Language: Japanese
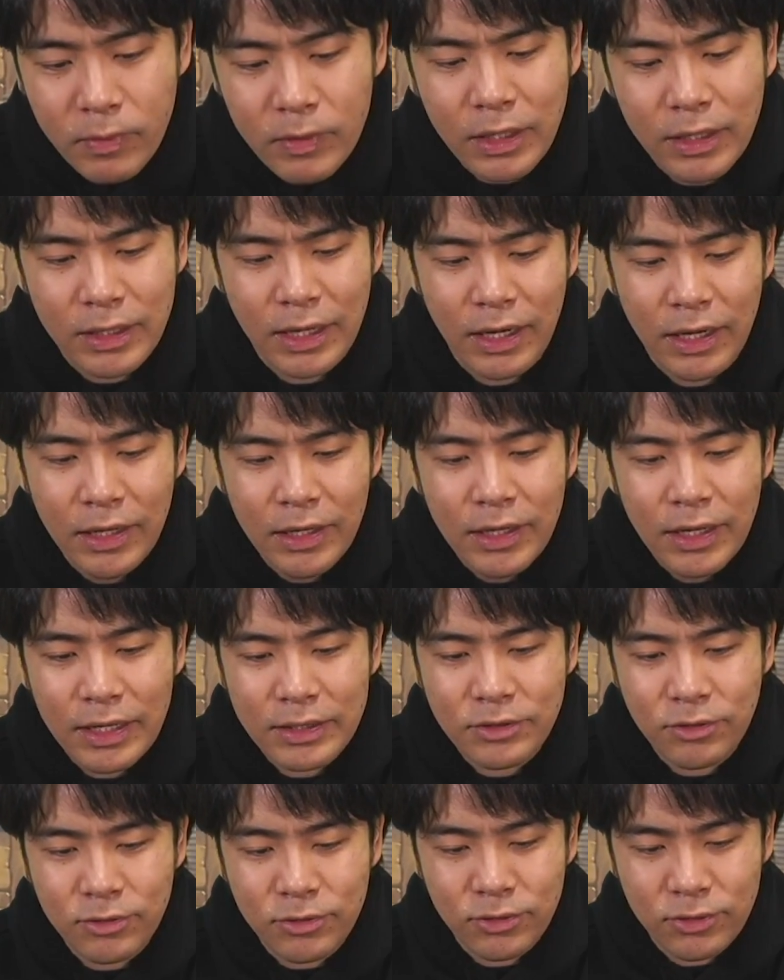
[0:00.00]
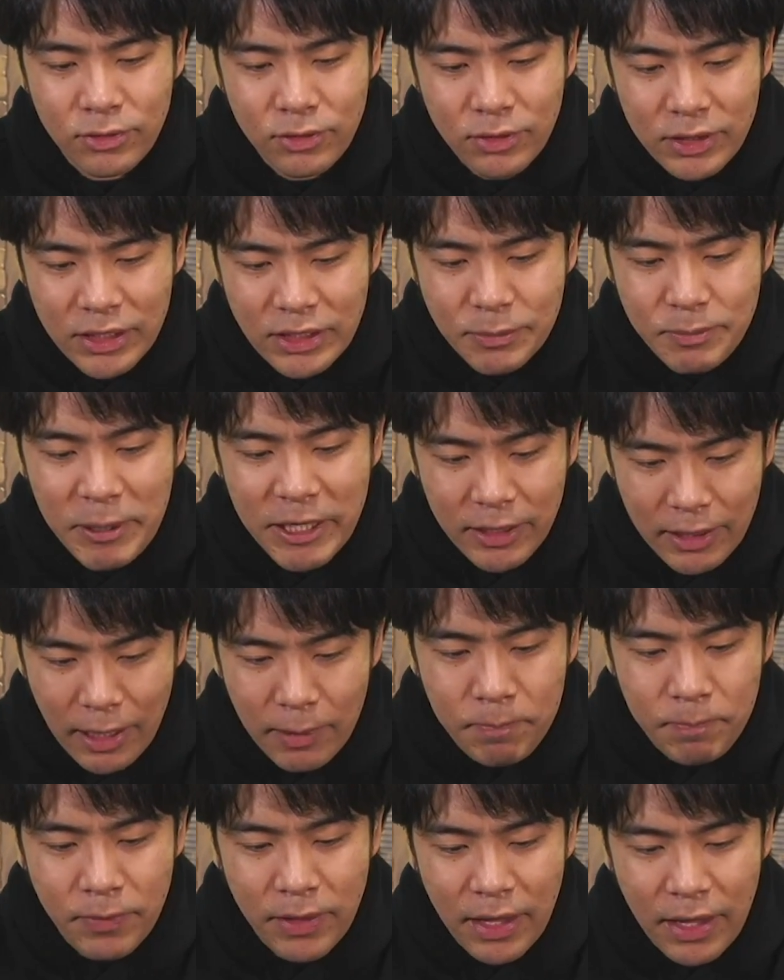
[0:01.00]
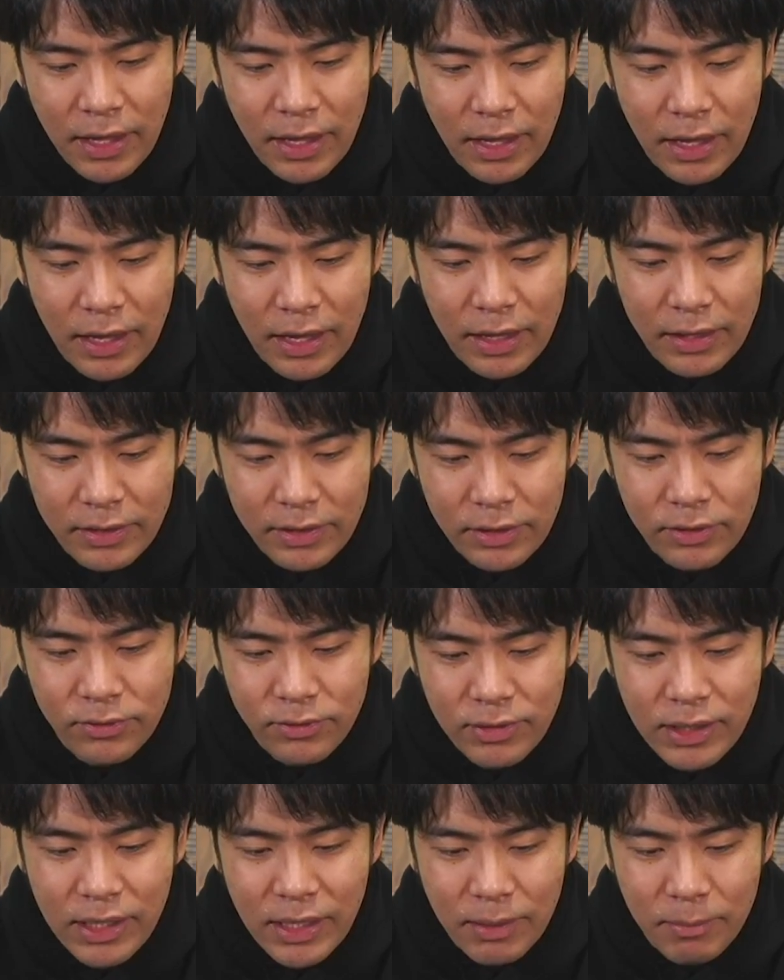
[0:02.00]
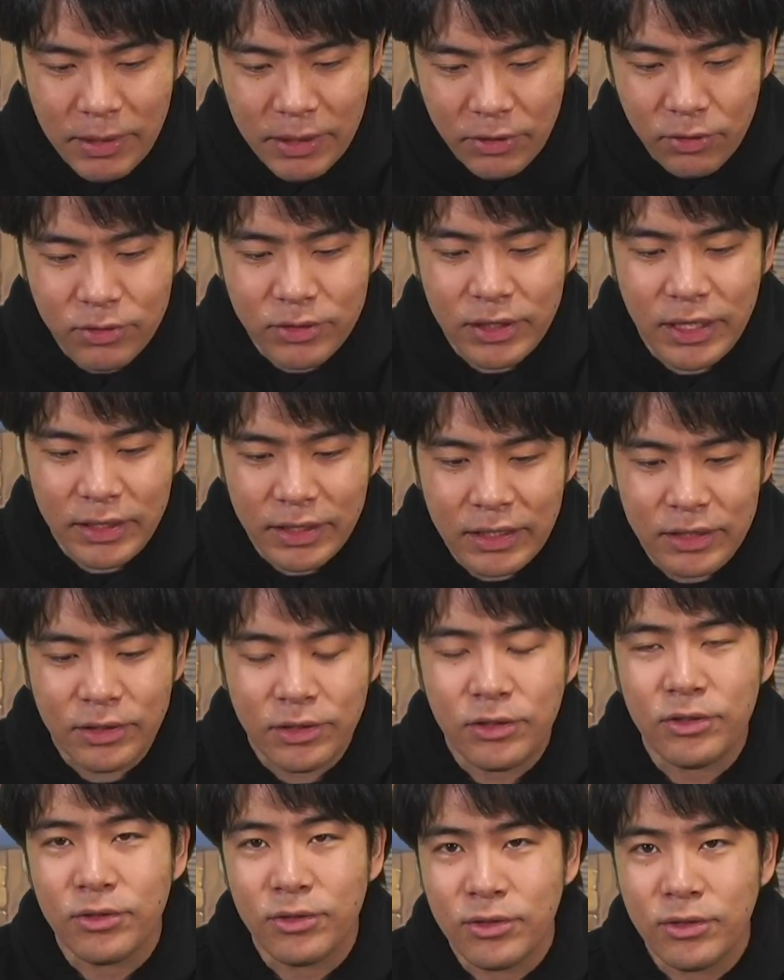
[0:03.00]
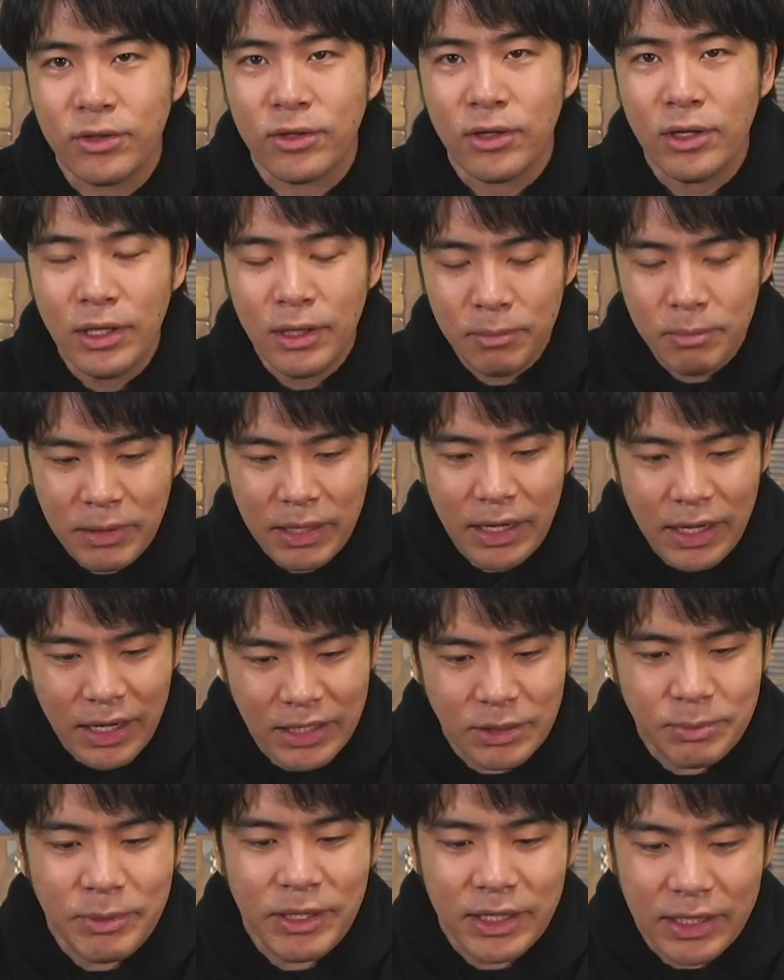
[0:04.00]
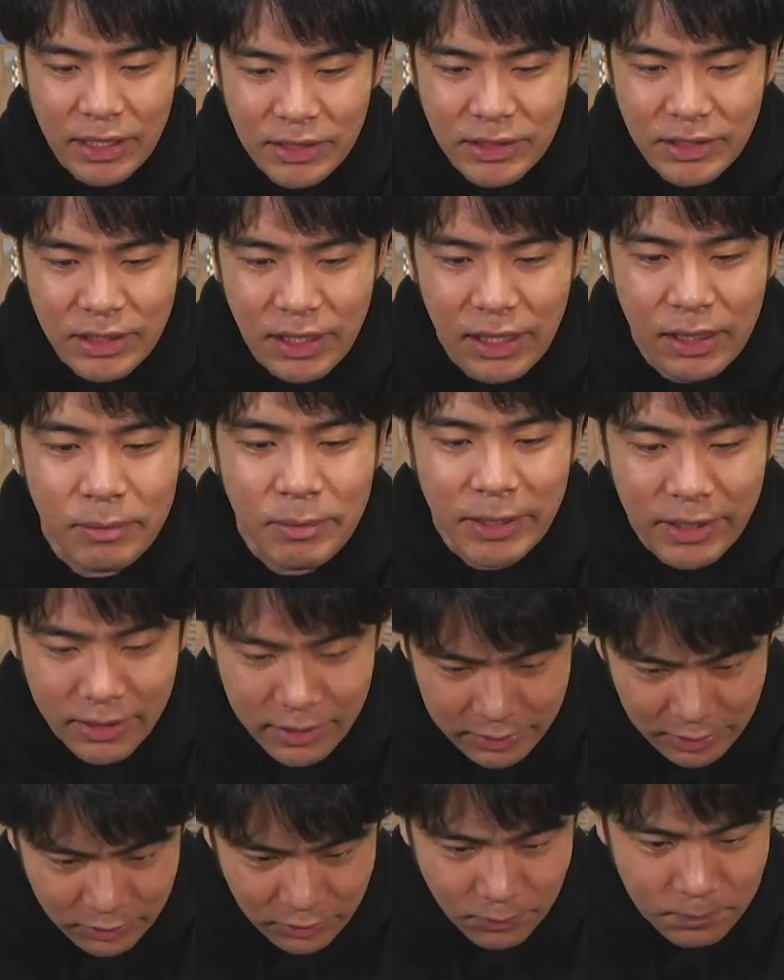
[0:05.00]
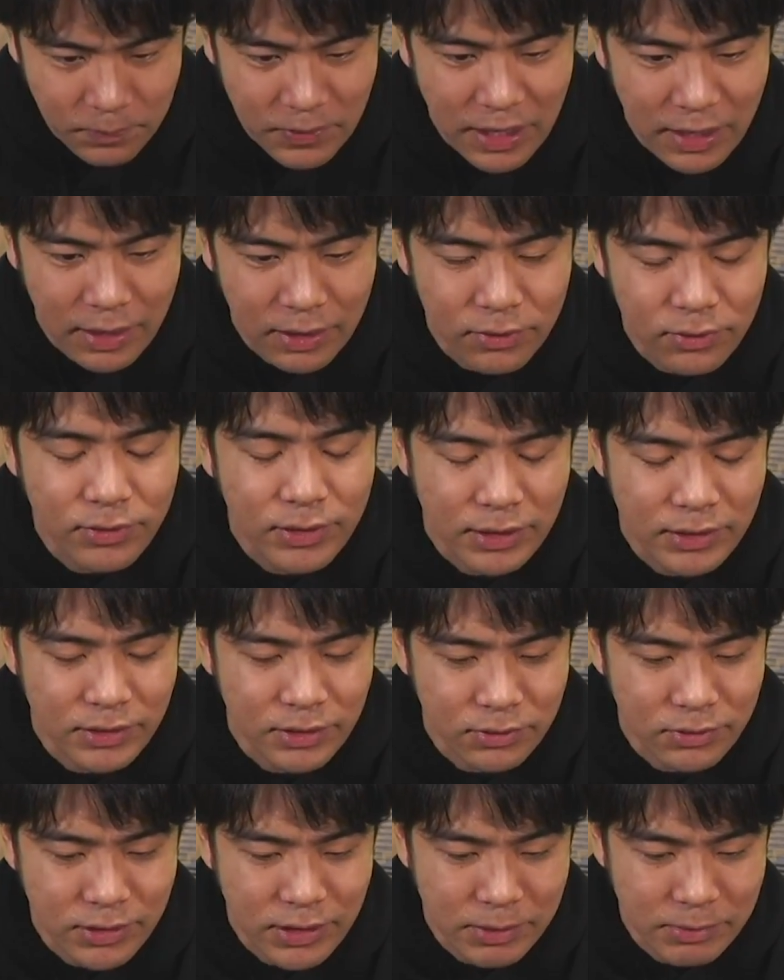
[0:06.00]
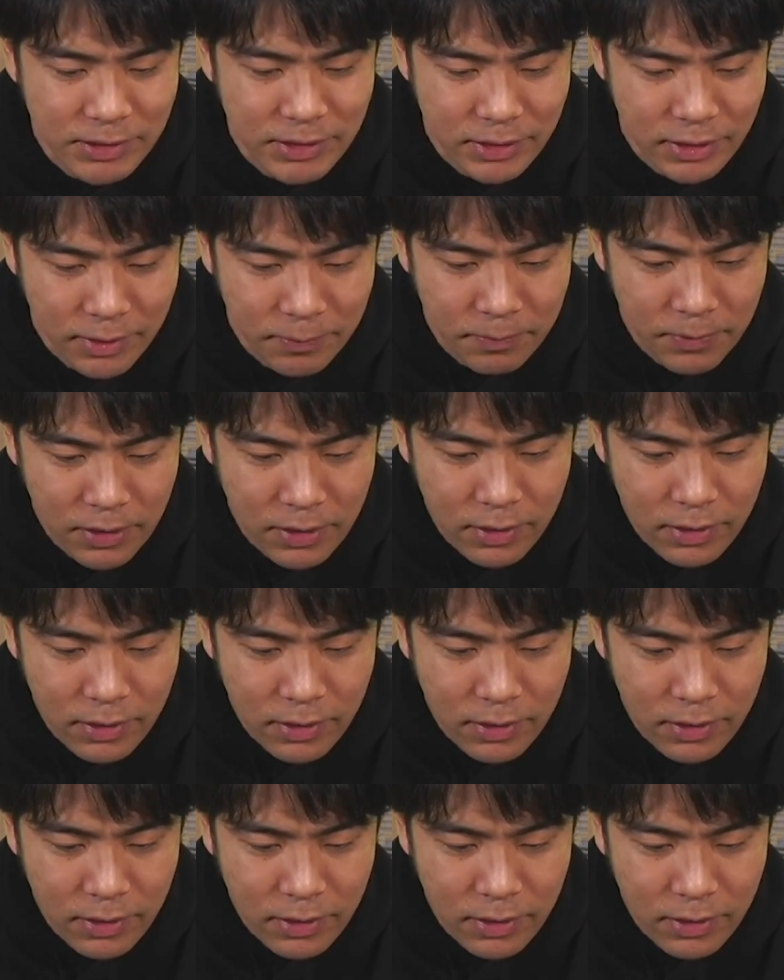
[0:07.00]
だから、あそこのケツペッカ、っていうのは、まあ良くないなっていうのを、まあ初めは感じれればいいかなという感じでございますね。